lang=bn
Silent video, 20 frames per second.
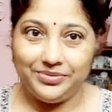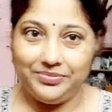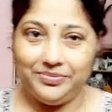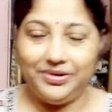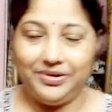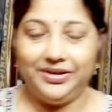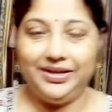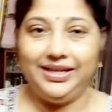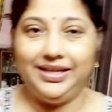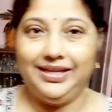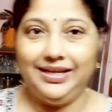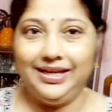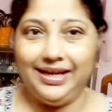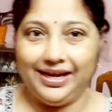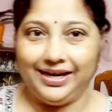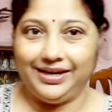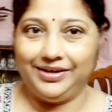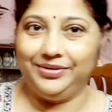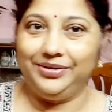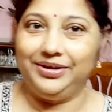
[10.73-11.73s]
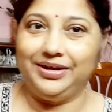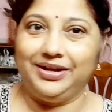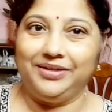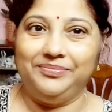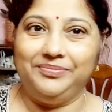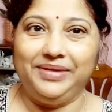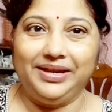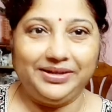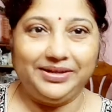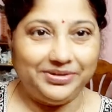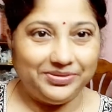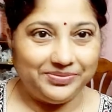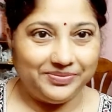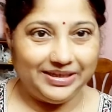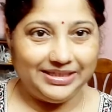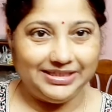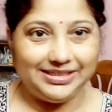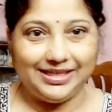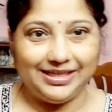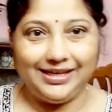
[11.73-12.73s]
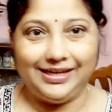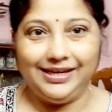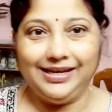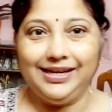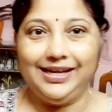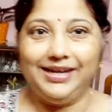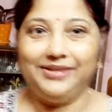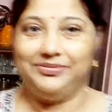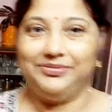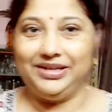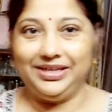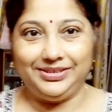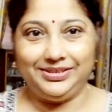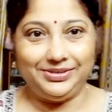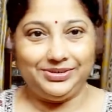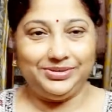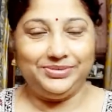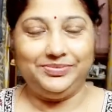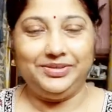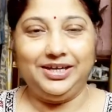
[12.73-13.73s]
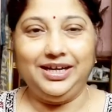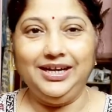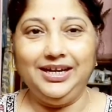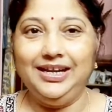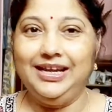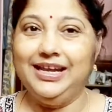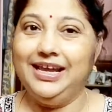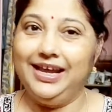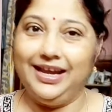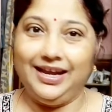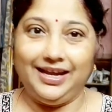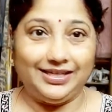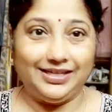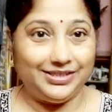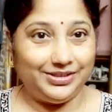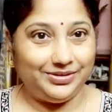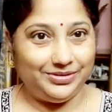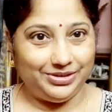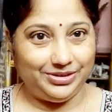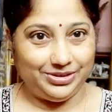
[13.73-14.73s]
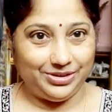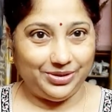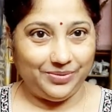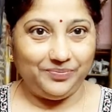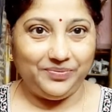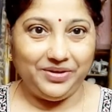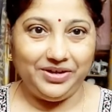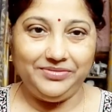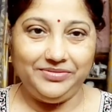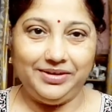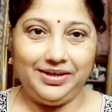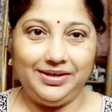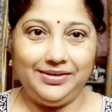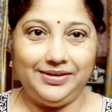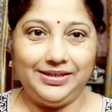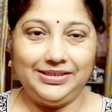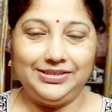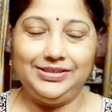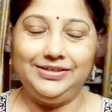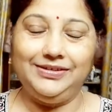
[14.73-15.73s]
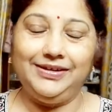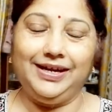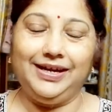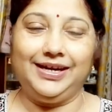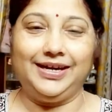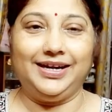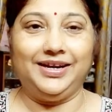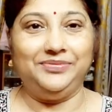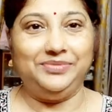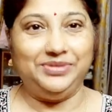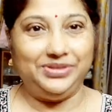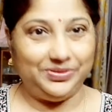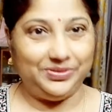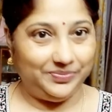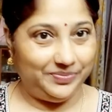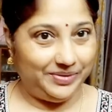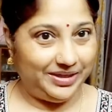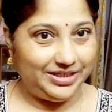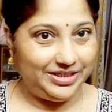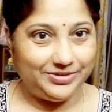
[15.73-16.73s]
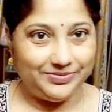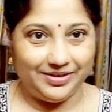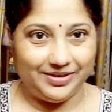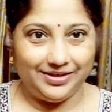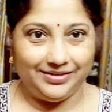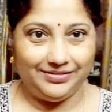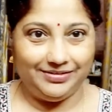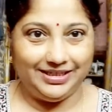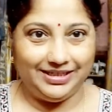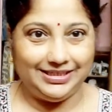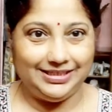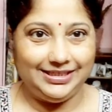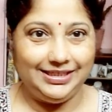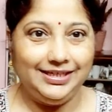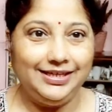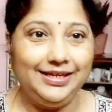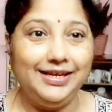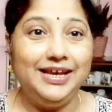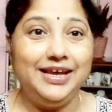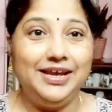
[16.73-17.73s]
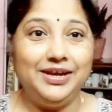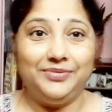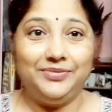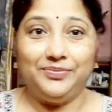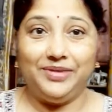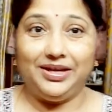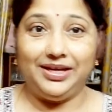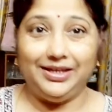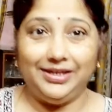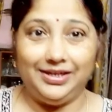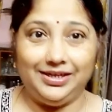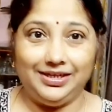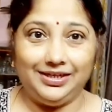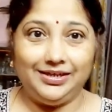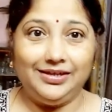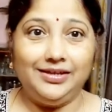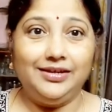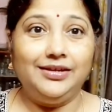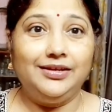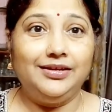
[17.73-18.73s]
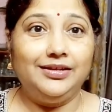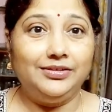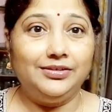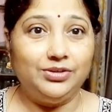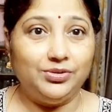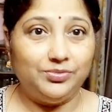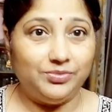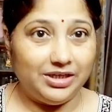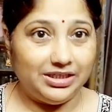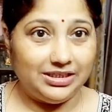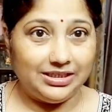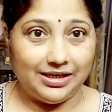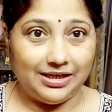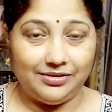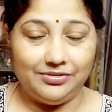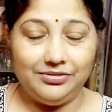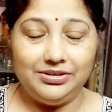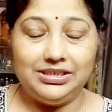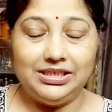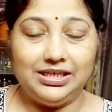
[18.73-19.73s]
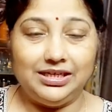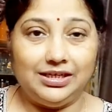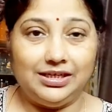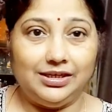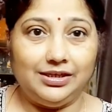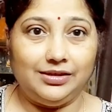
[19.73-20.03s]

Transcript: গুড মর্নিং অ্যান্ড ওয়েলকাম ব্যাক টু মাই চ্যানেল কেমন আছো তোমরা আশা করি সবাই ভালো আছো আর আমি তো বেশ ভালো আছি মানে তোমরা জানো যে